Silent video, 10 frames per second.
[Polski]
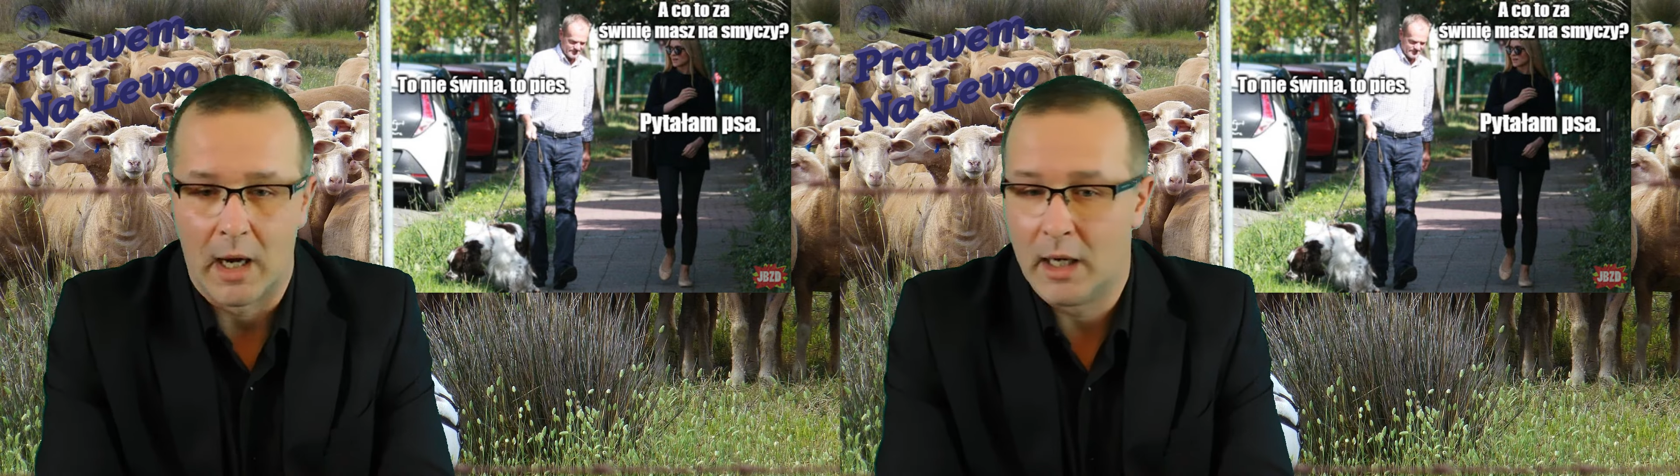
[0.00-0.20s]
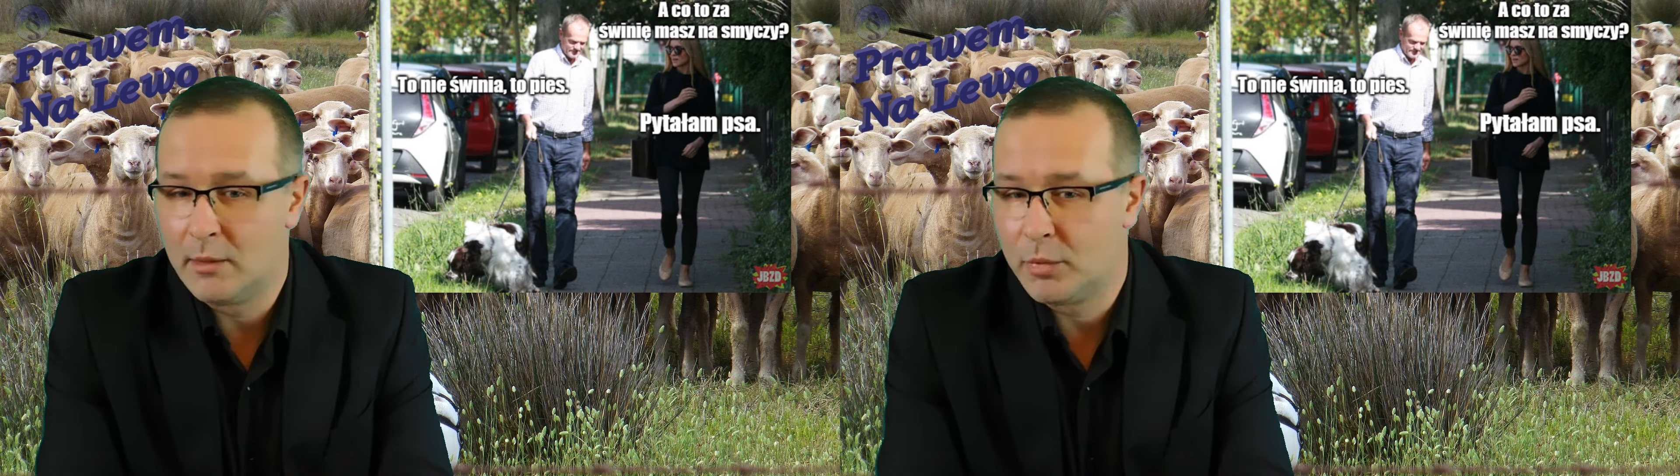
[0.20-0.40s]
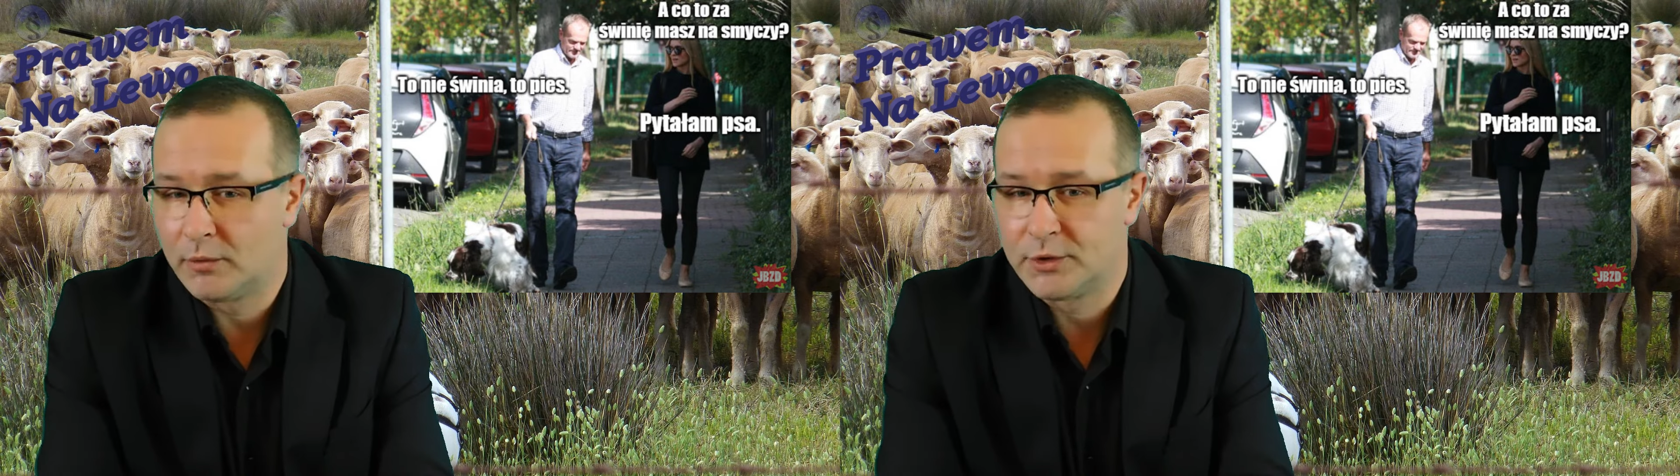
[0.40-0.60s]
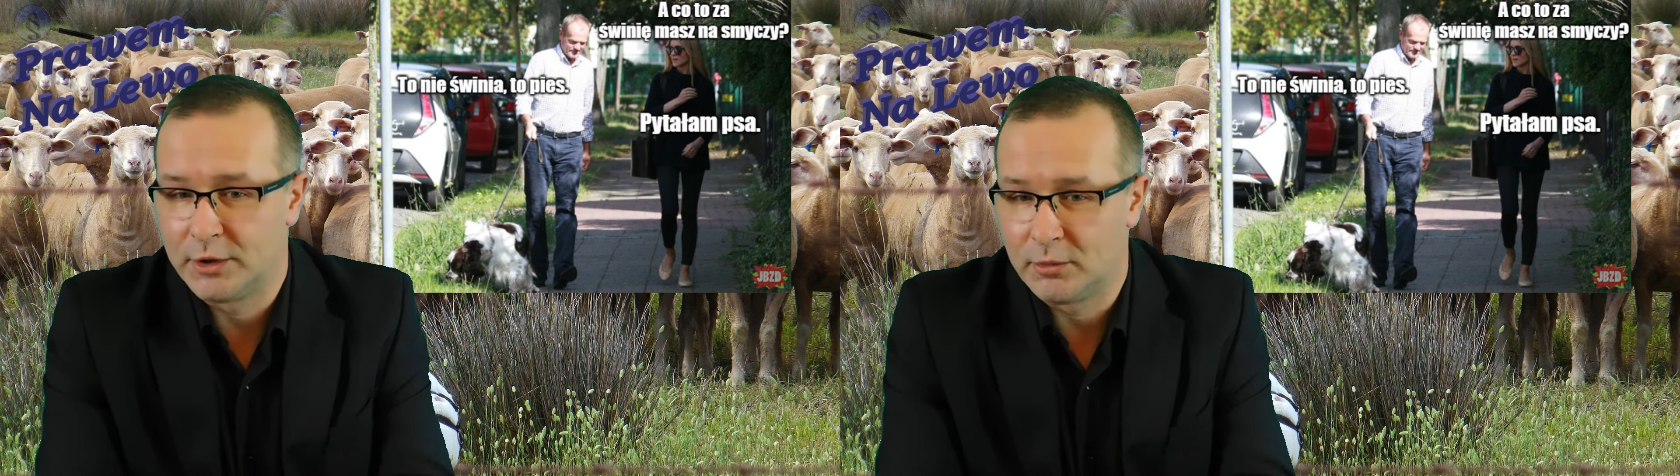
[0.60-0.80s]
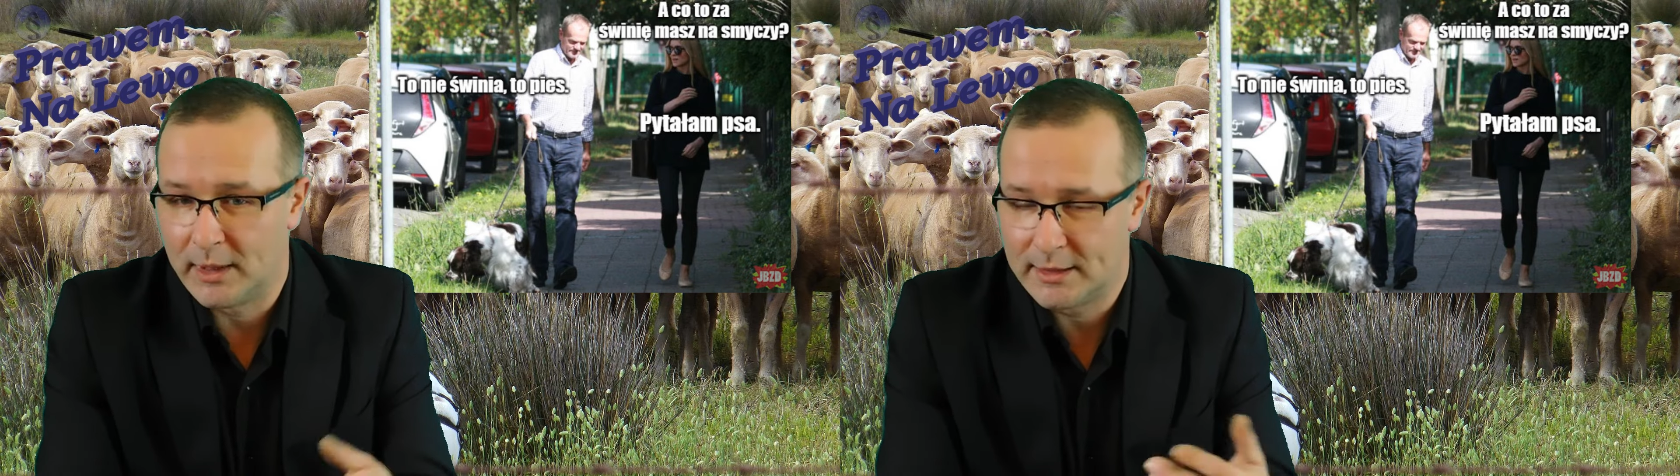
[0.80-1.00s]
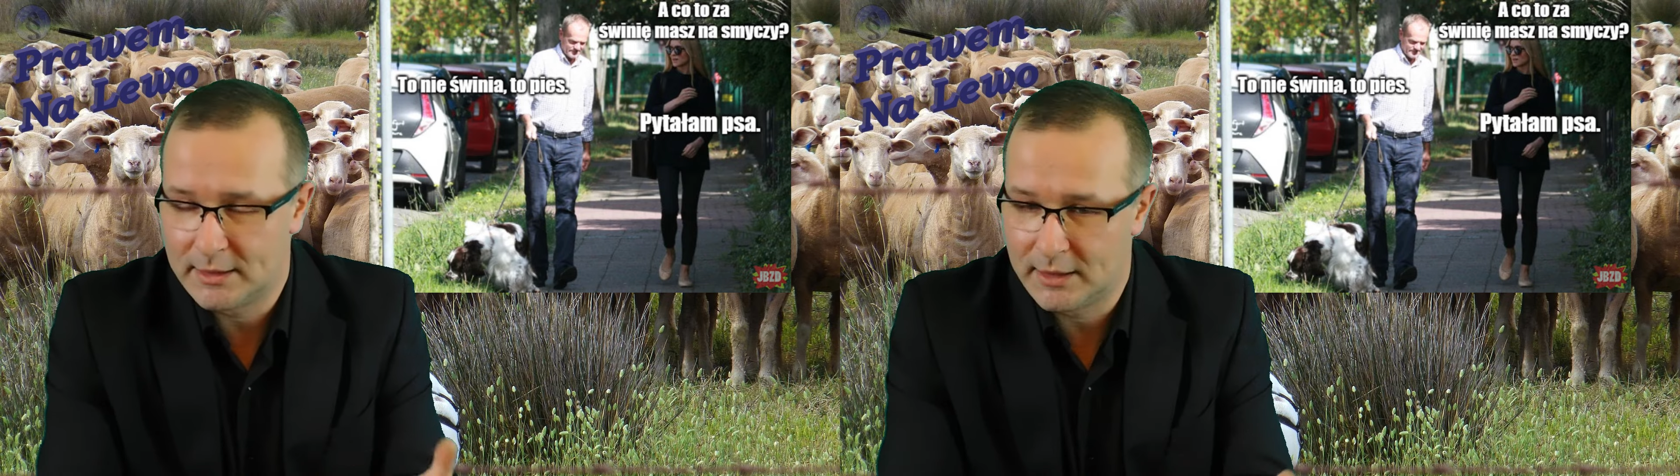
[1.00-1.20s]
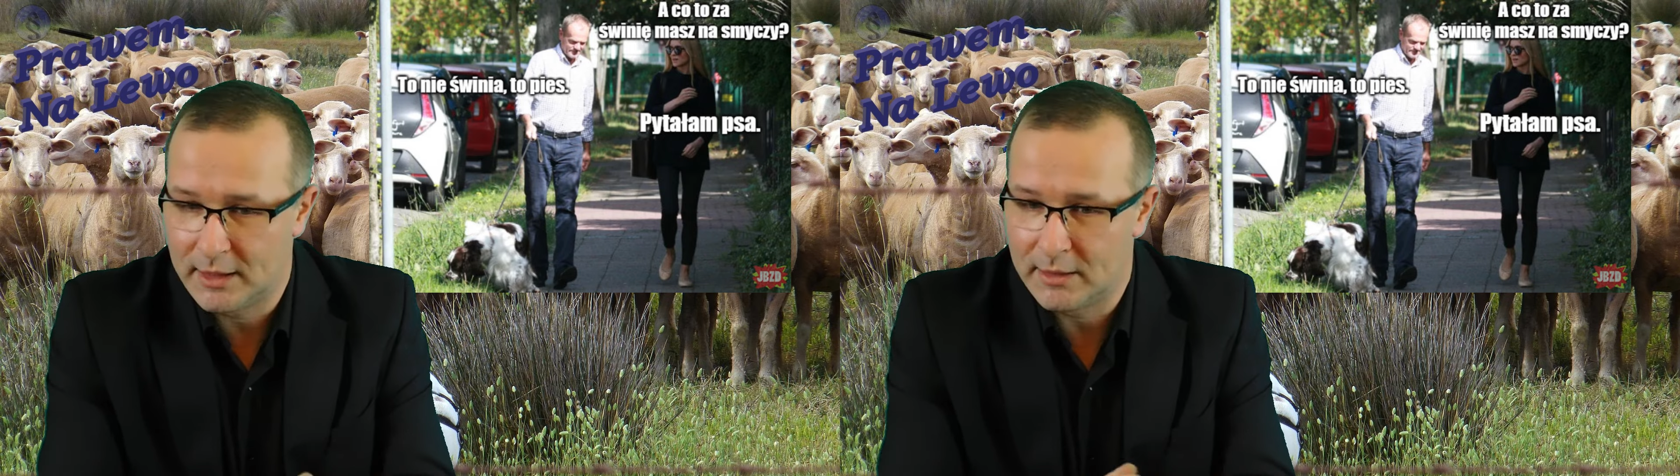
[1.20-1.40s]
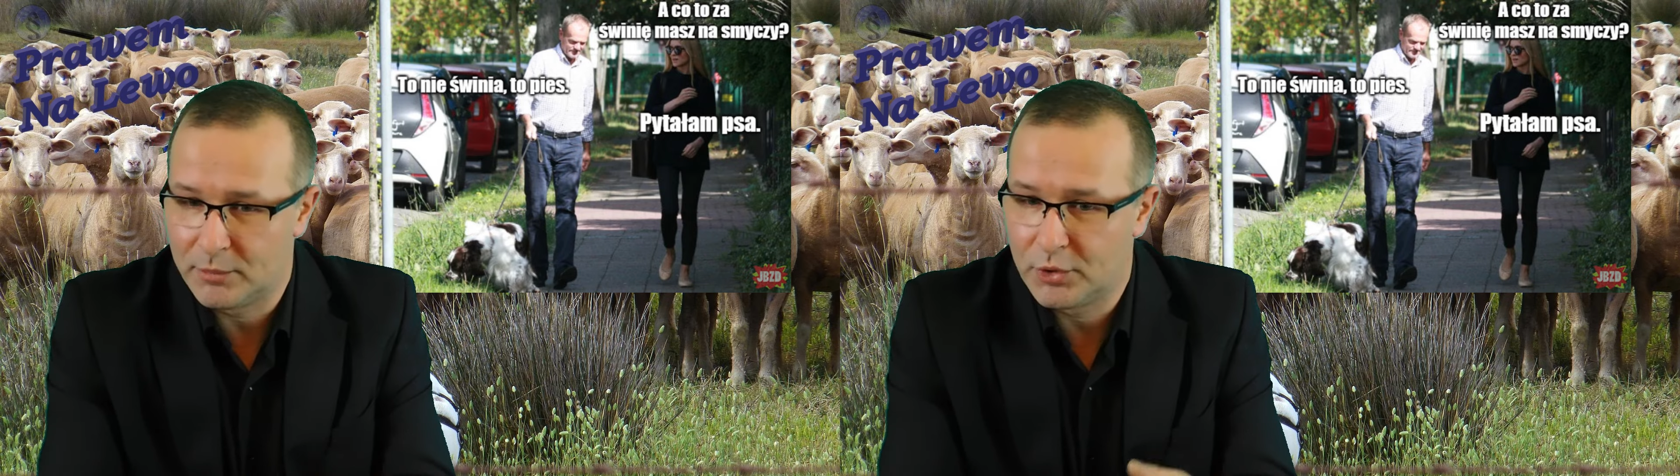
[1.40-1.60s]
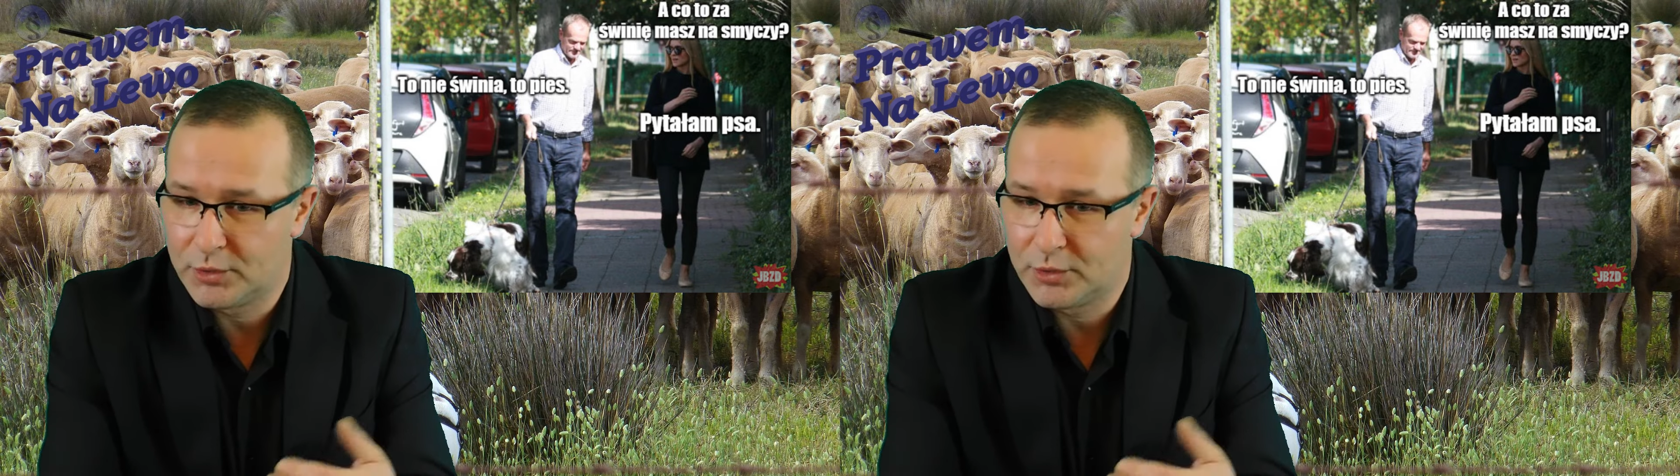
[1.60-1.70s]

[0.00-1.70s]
albo w sytuacji, kiedy